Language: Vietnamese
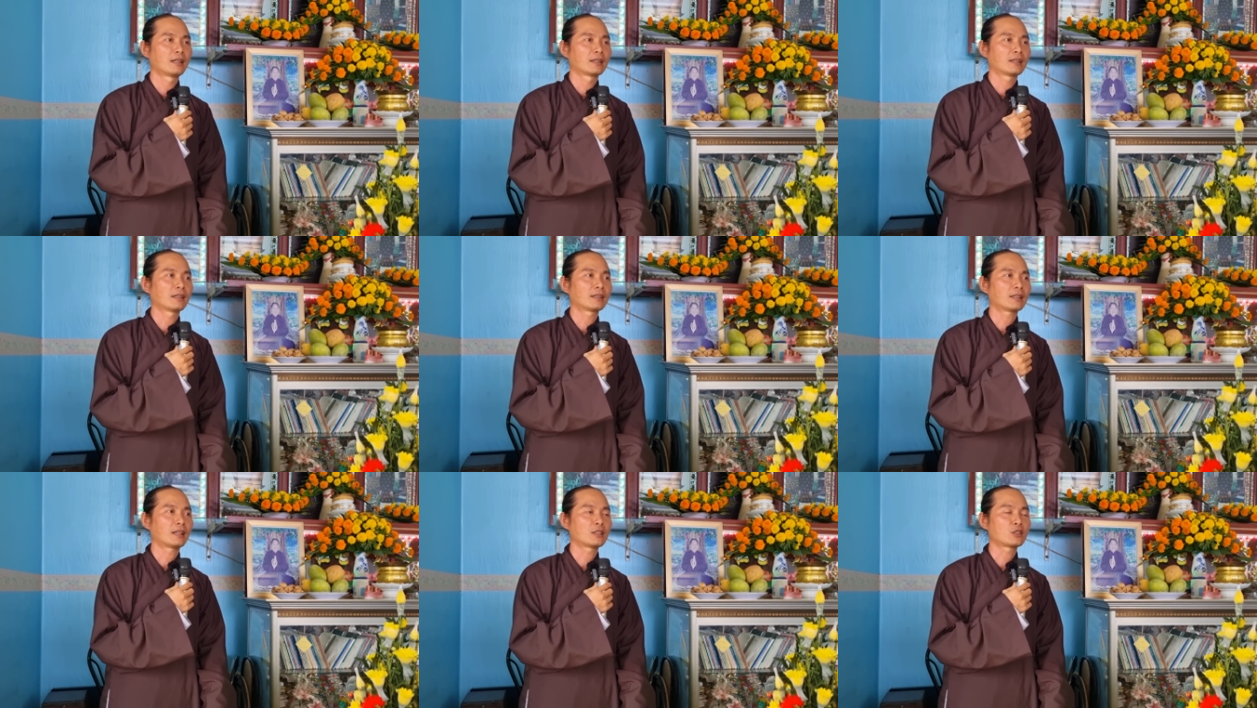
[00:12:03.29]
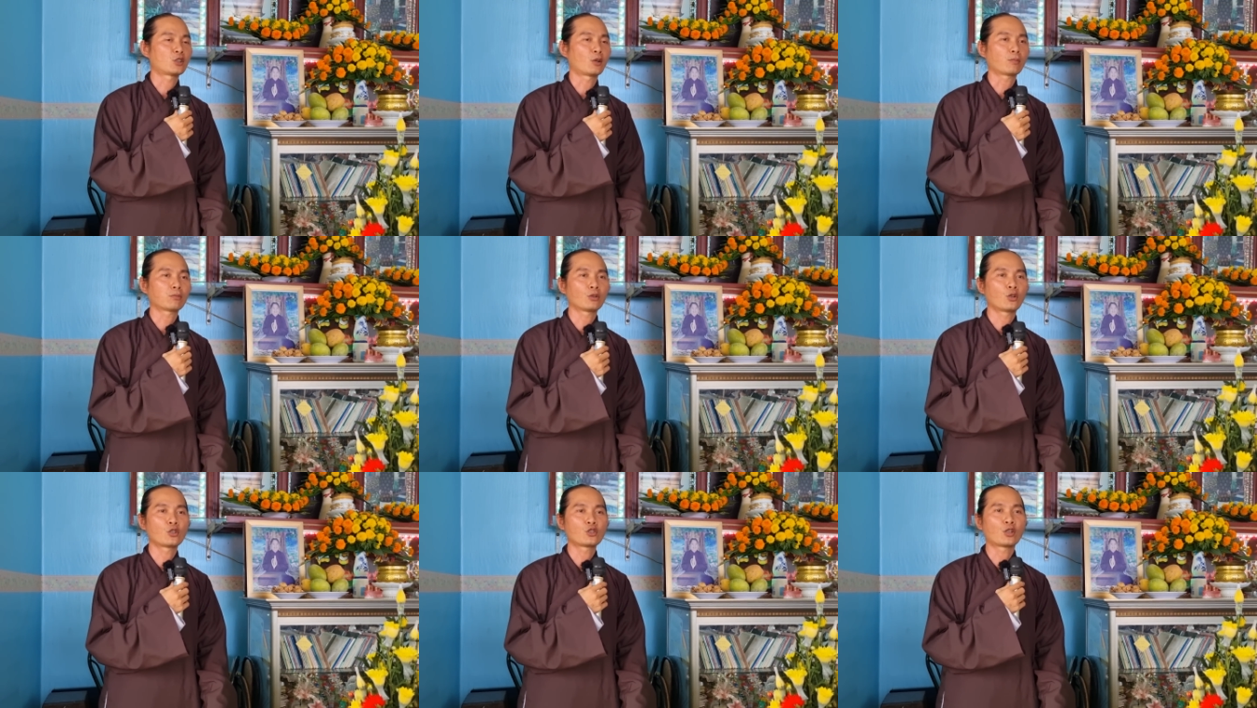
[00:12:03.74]
từ từ
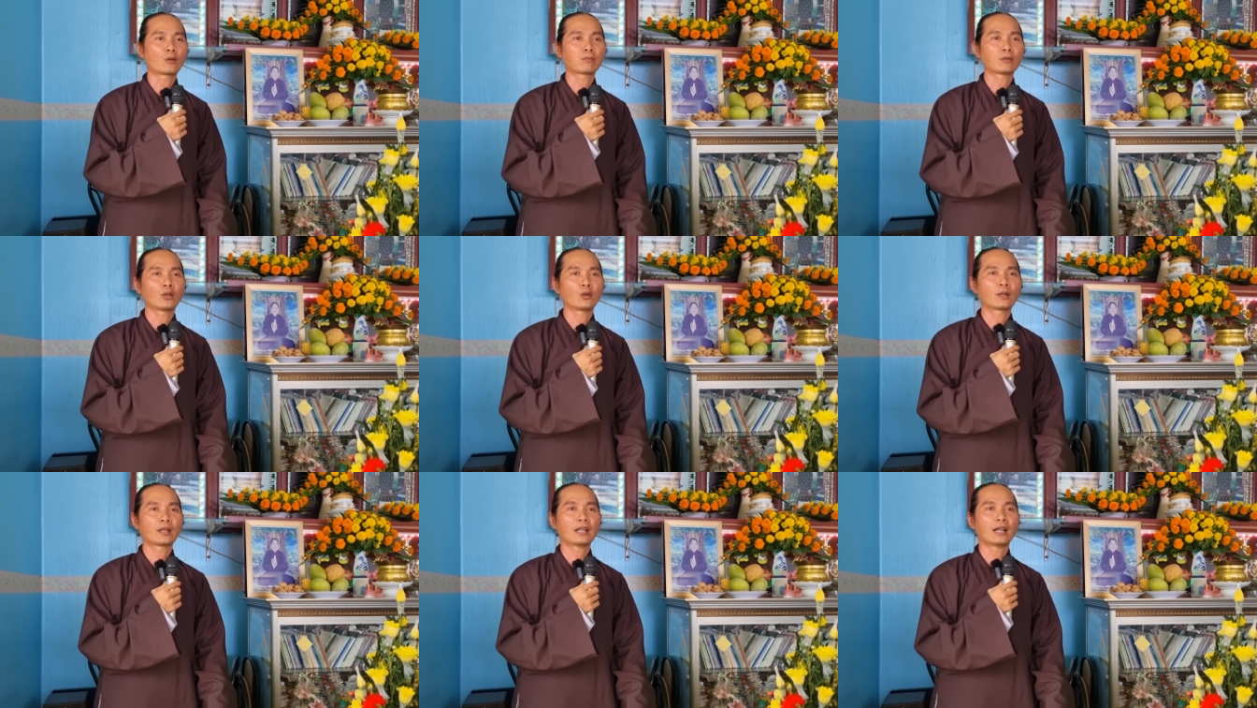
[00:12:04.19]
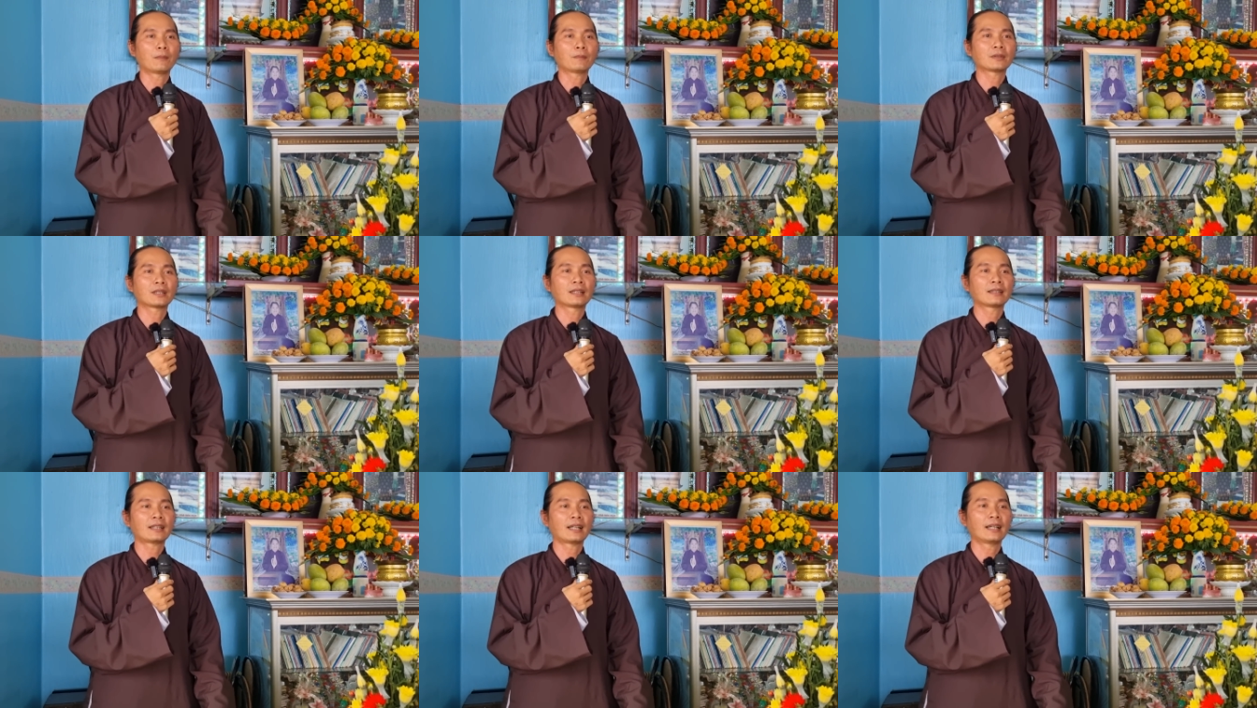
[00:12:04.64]
sụt lùi sụt lùi cái không
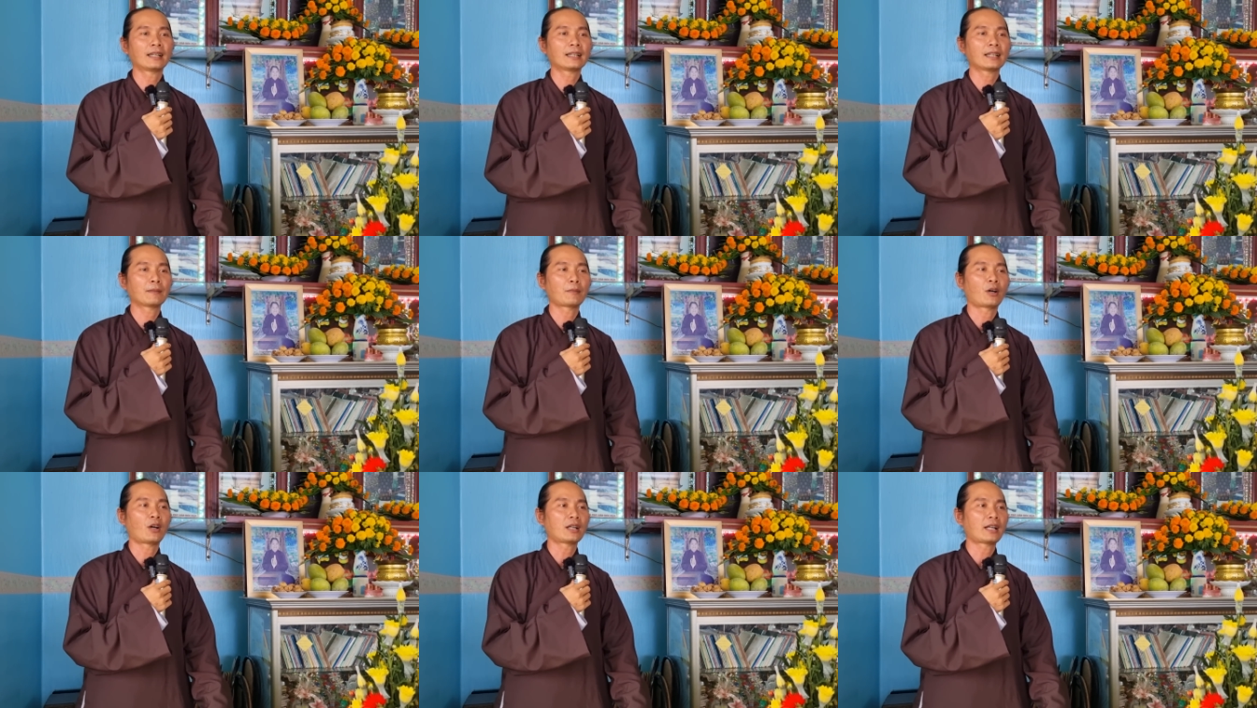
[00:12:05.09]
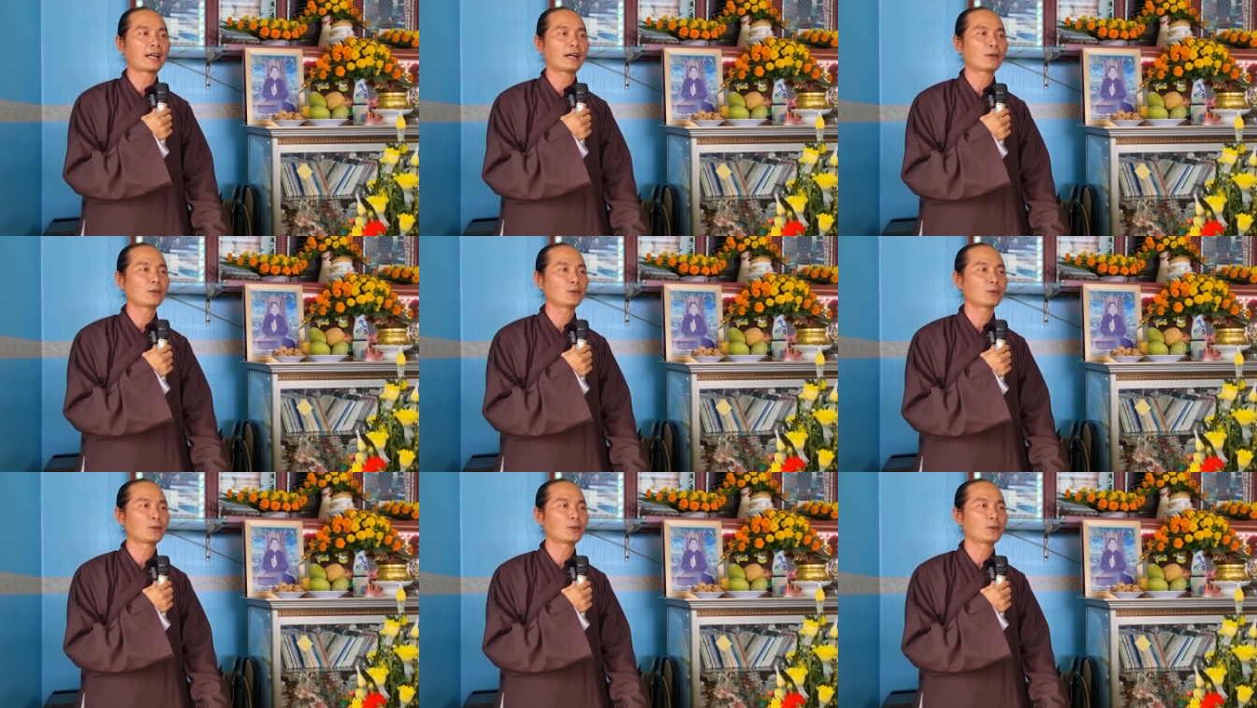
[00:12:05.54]
tinh tấn, cái bỏ đạo